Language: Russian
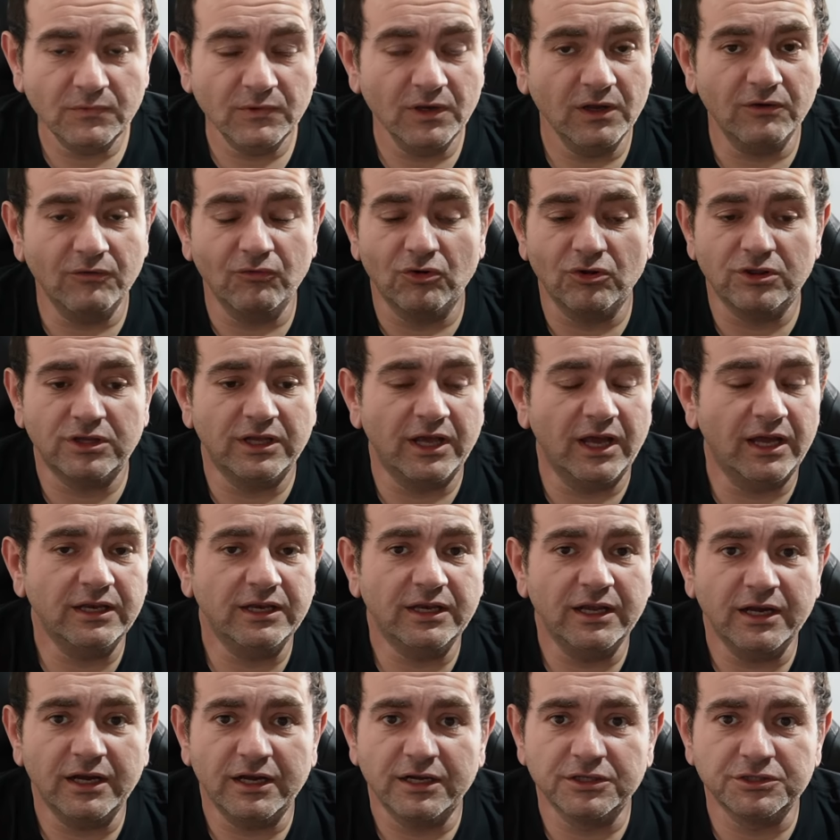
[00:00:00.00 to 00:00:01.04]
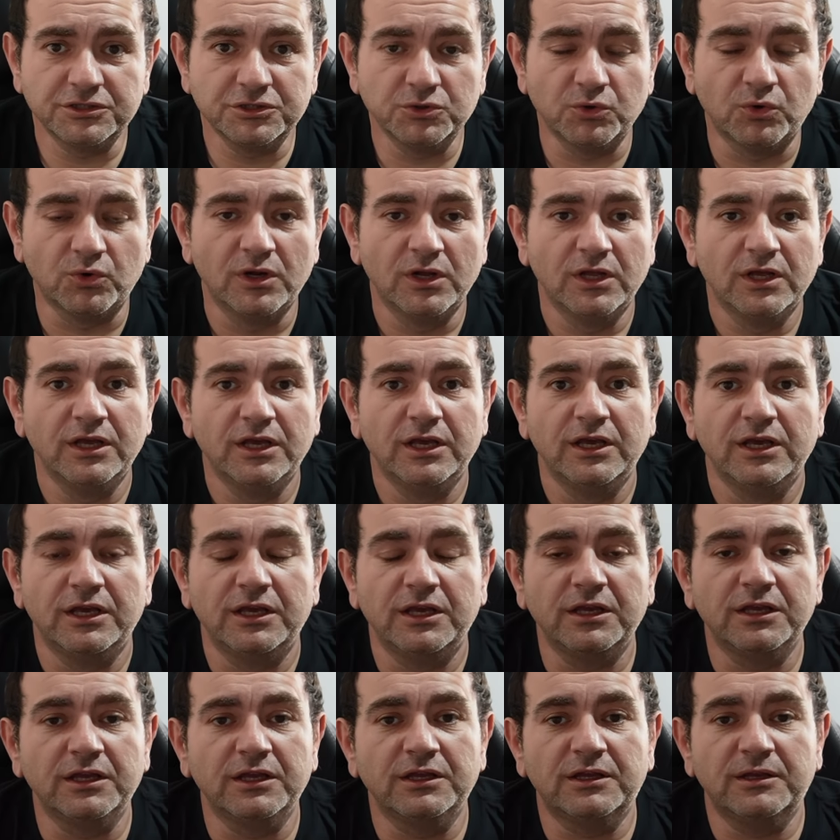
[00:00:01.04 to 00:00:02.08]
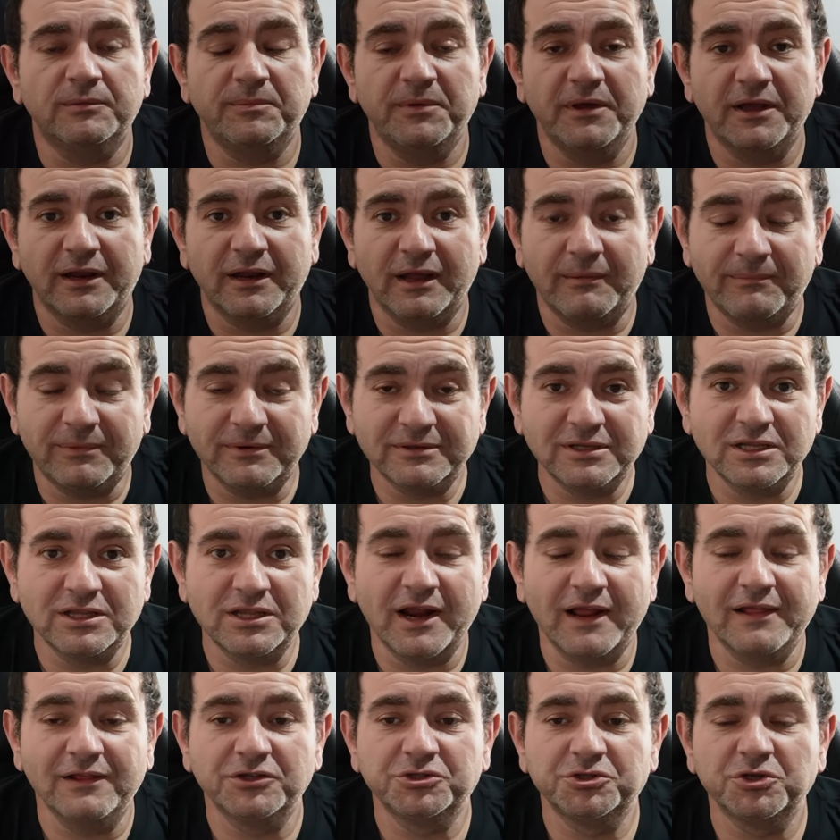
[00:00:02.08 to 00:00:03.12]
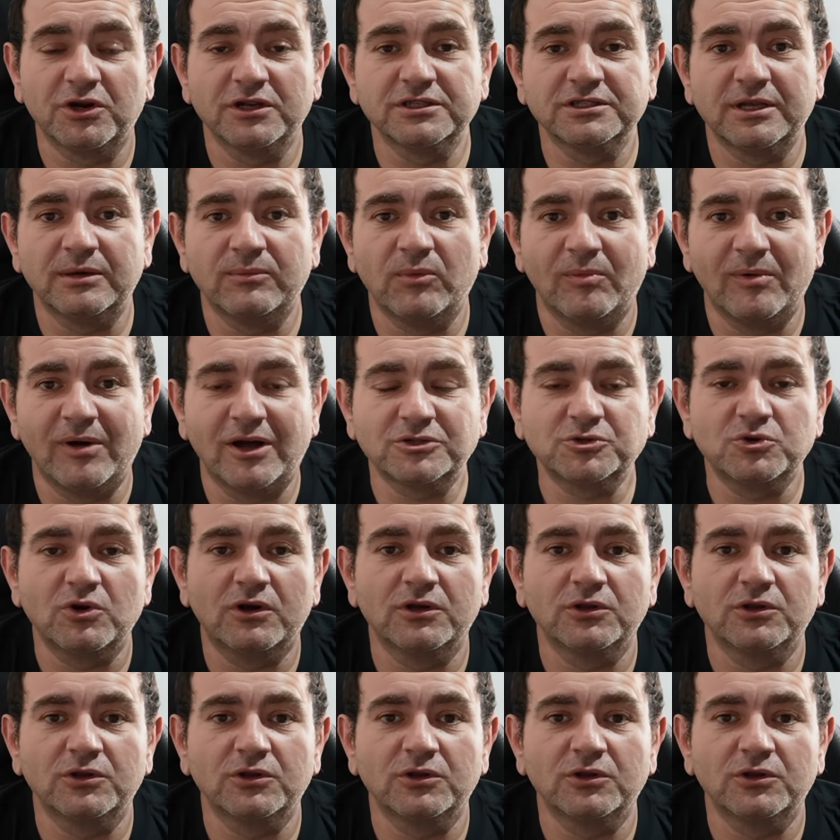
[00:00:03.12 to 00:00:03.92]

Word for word: Так вот, я не хочу. И теперь я посмотрел еще раз на бумажку,